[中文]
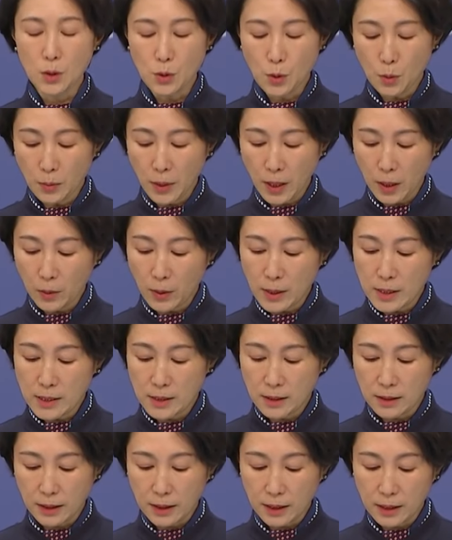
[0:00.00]
中美关
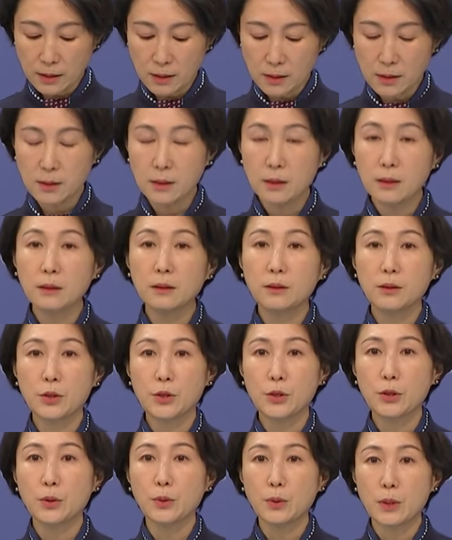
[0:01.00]
系的根基
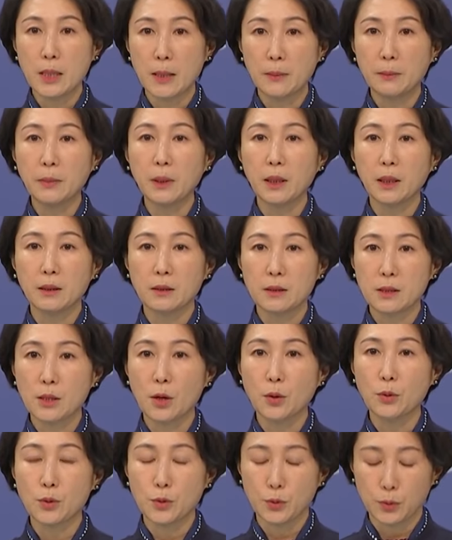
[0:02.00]
是由人民
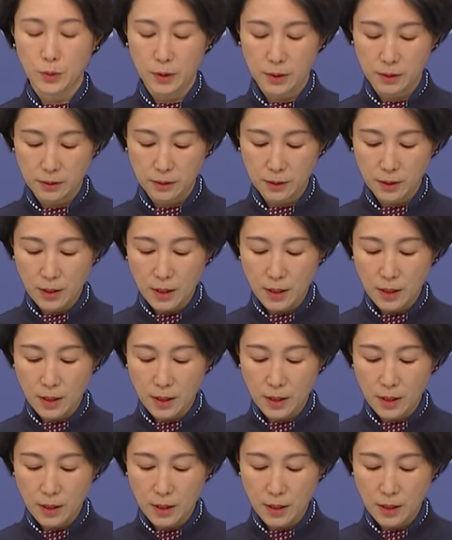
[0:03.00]
浇筑的。